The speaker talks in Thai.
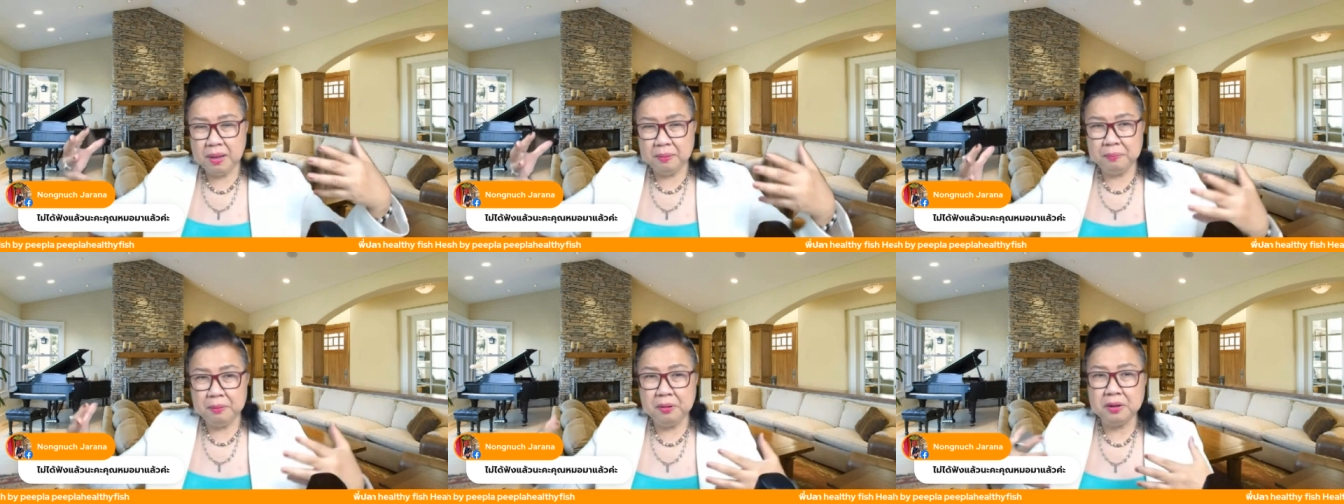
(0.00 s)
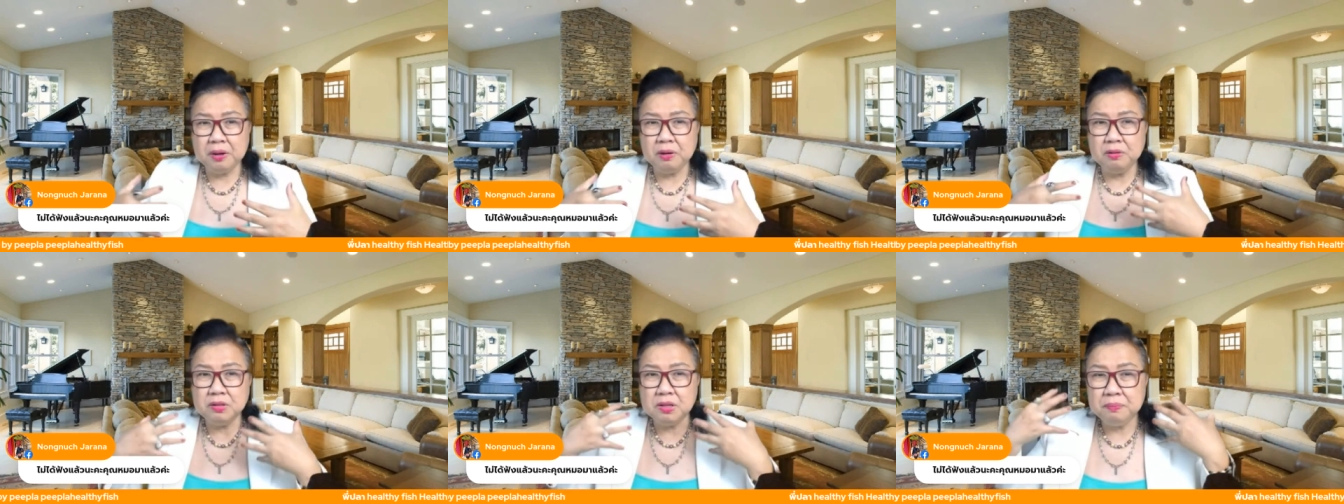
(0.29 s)
เพราะ
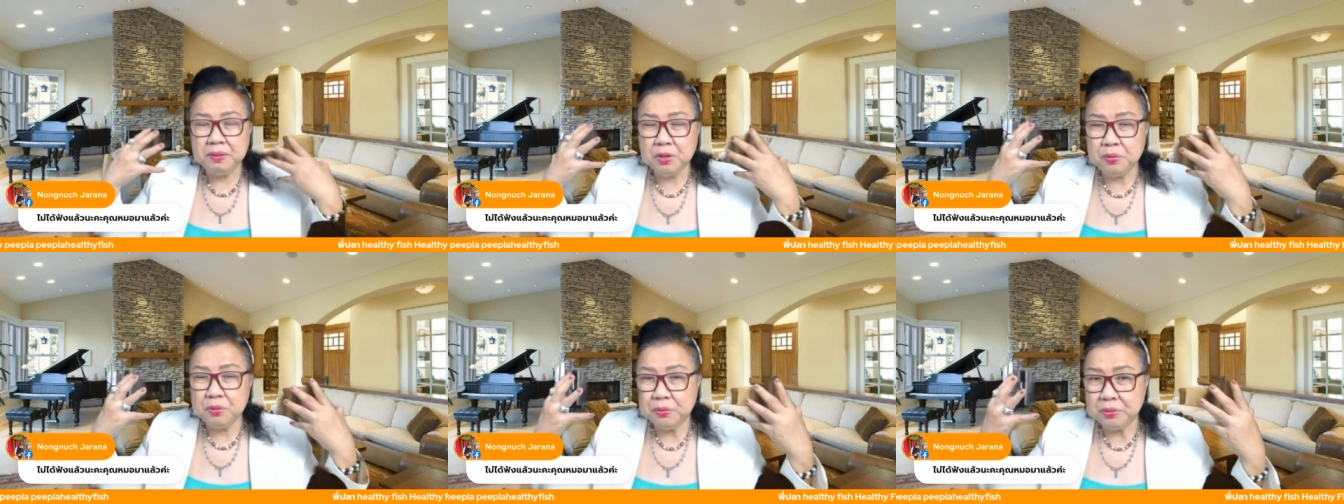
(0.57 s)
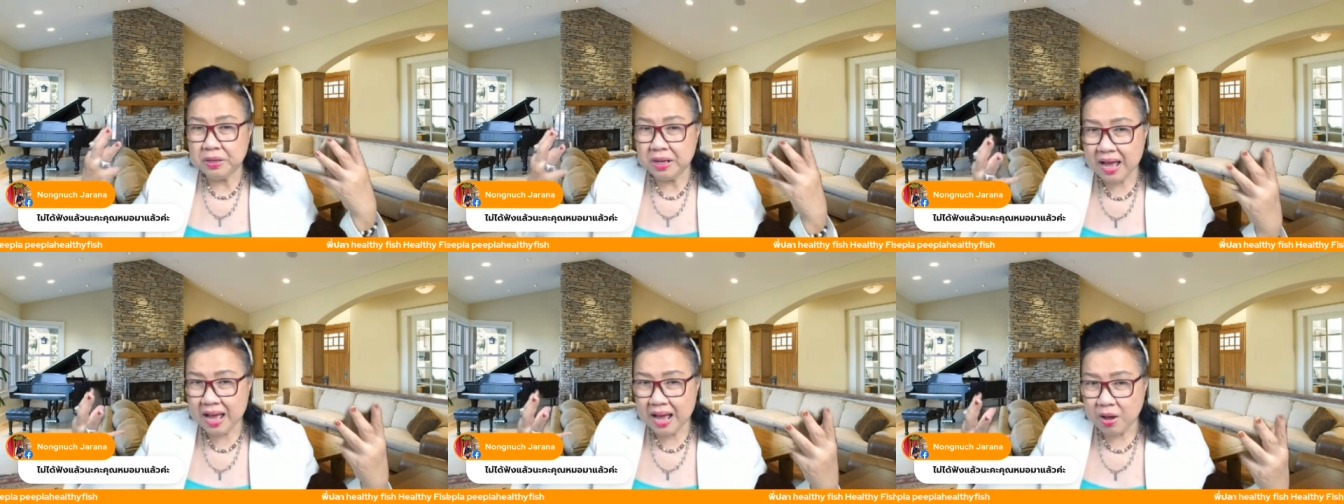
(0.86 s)
เราจะมีคุณ
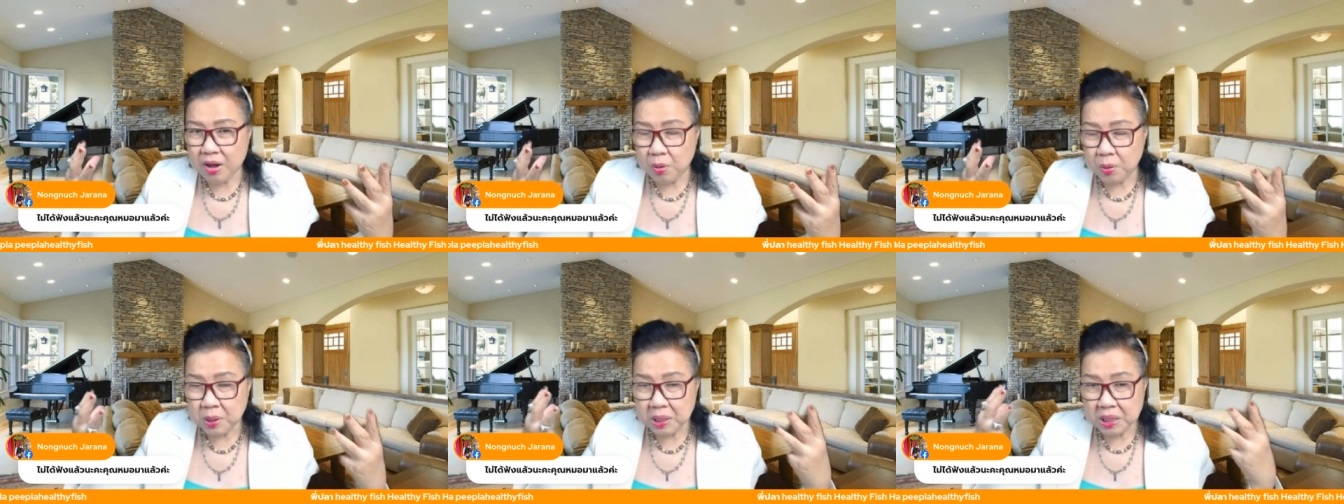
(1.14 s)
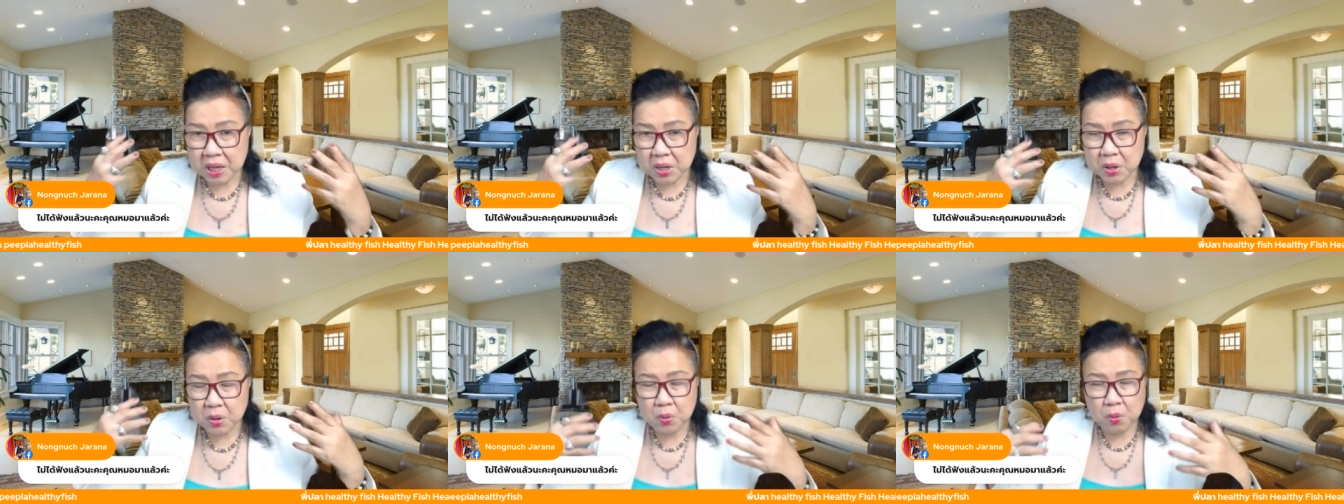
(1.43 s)
ค่าของ
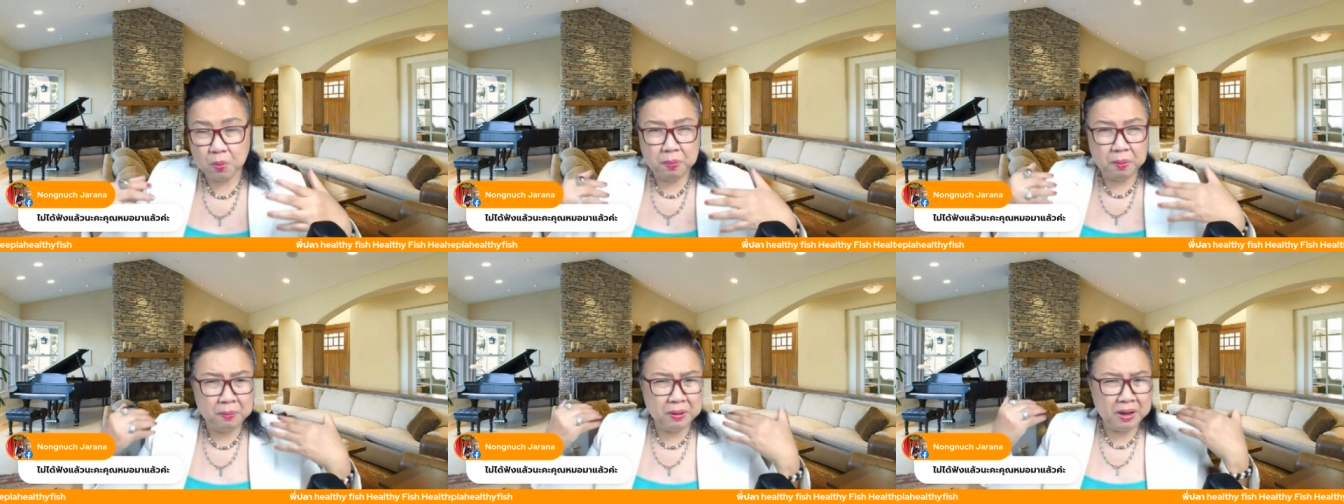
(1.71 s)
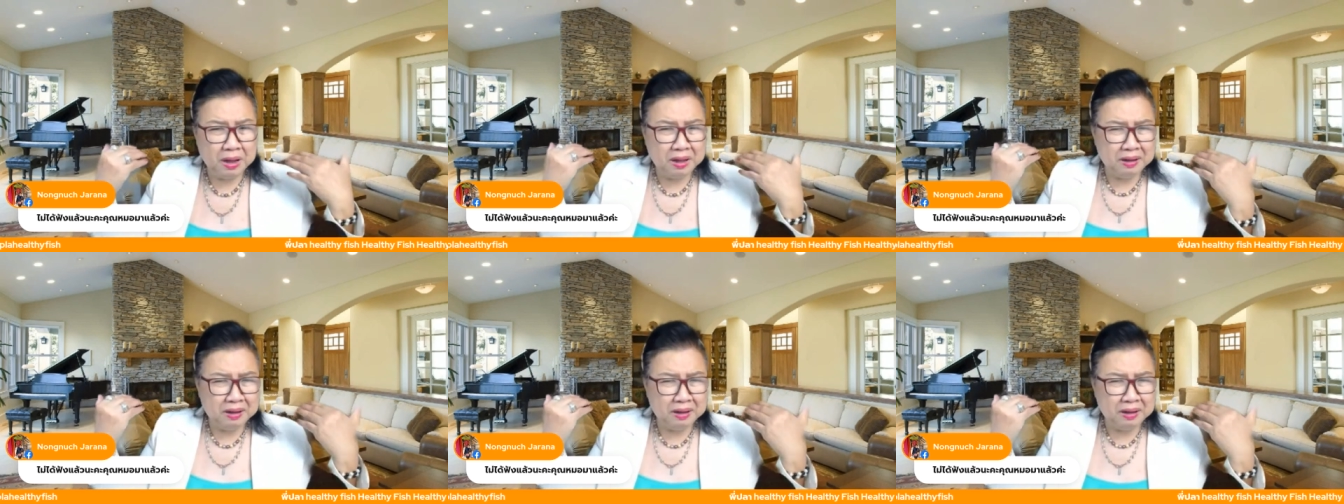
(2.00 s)
สังคมเพราะ